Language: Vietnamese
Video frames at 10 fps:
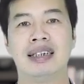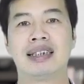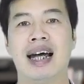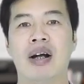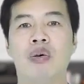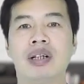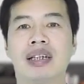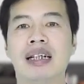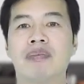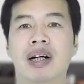thì trẻ luôn
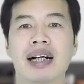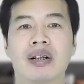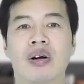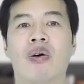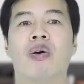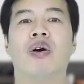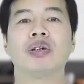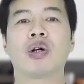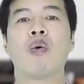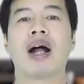tìm cách đổ
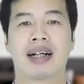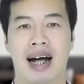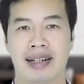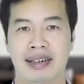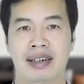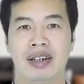lỗi cho hoàn cảnh